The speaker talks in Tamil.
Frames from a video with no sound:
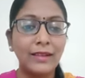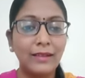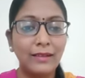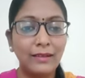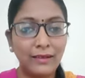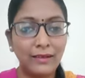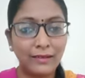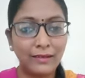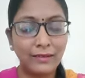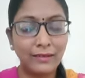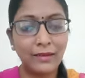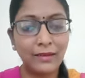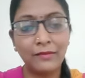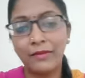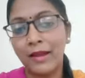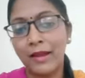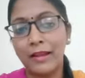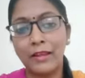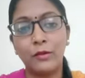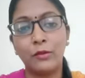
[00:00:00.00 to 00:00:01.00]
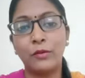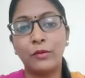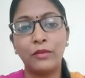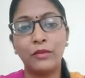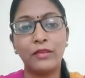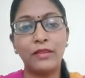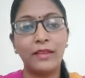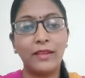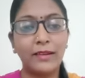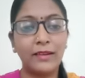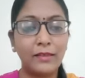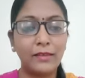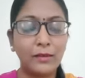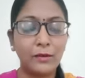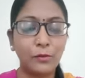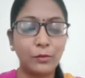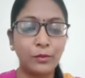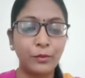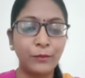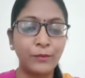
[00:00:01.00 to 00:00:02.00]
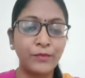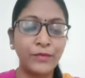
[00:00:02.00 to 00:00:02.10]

லெஸ்ஸர் வேல்யூ கொடுத்து எடுத்திருப்போம்